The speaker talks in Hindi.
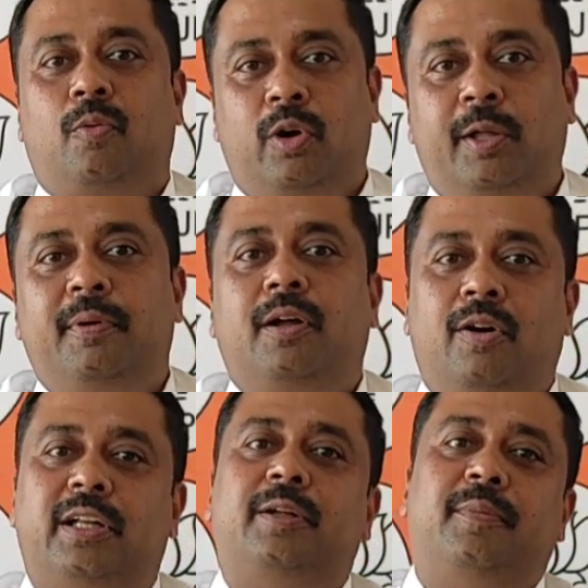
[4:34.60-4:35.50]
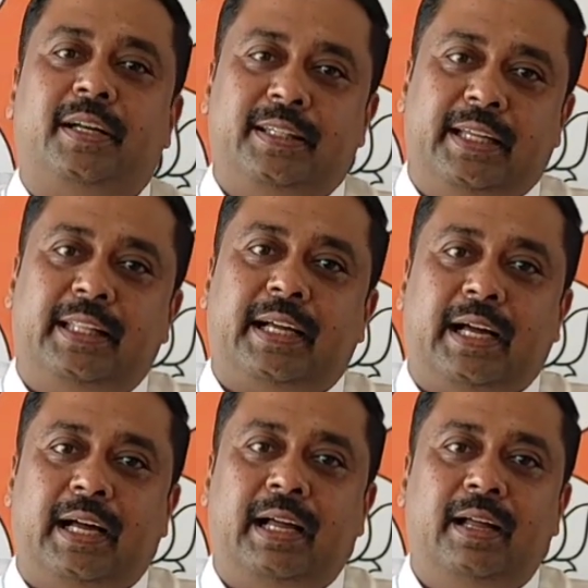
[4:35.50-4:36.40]
कोई भी गवर्नमेंट नहीं
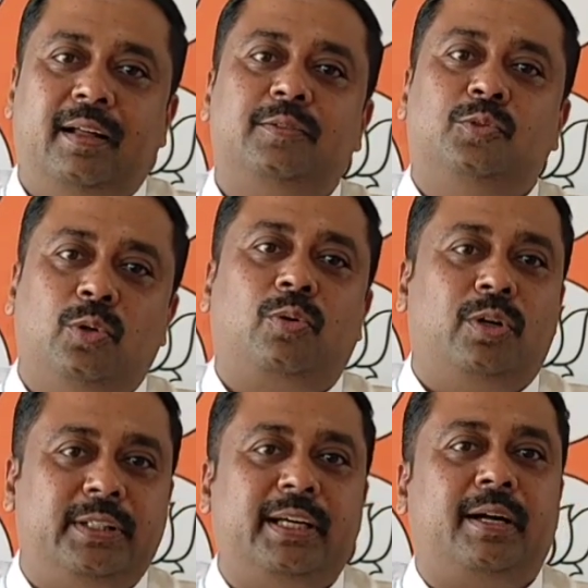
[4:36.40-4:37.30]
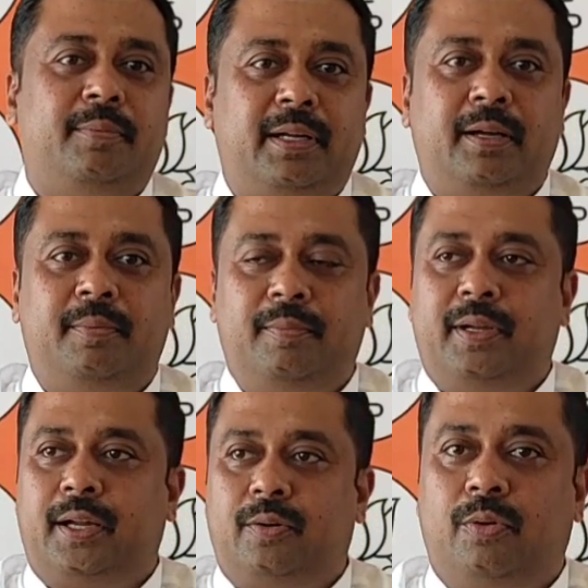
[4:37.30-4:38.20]
देखा दुख होता है कभी कभी
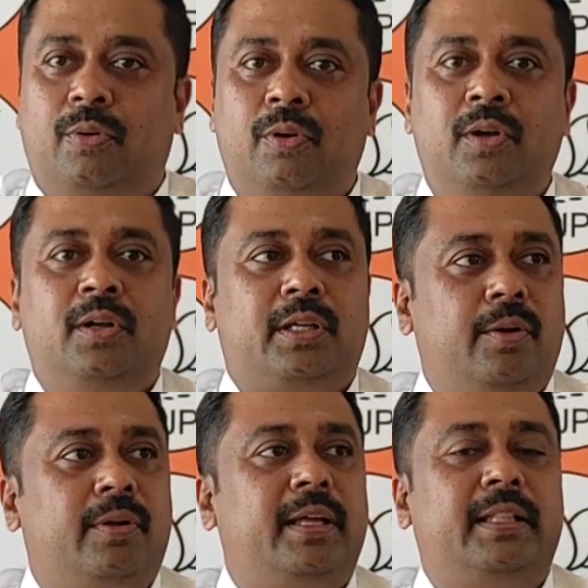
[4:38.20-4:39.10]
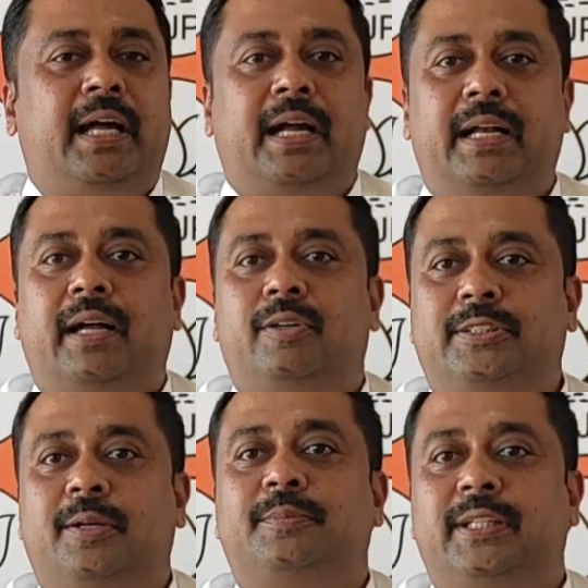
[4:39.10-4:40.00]
मेरे को क्योंकि नारायण राव
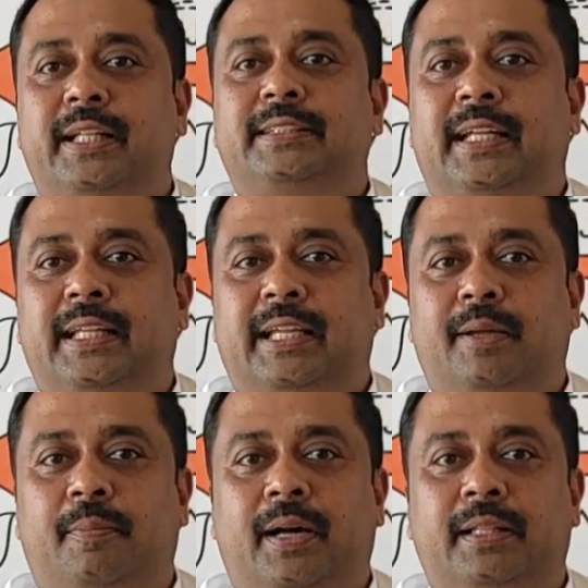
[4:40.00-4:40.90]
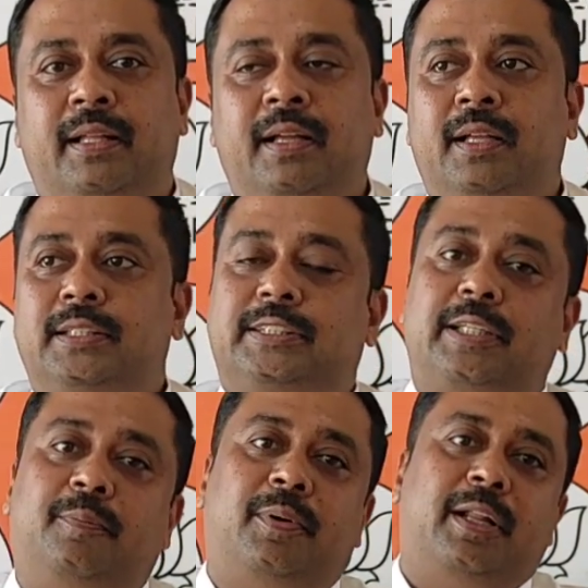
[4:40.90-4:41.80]
साहब चले जाने के बाद
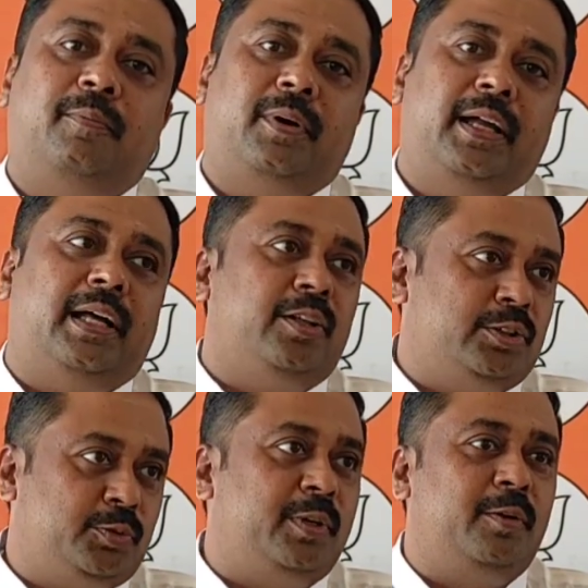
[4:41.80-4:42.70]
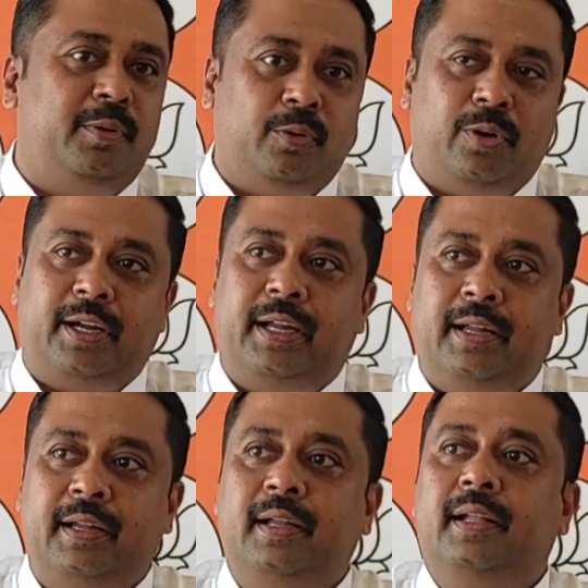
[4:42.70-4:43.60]
सब बड़े बड़े अनाउंसमेंट भी हो गए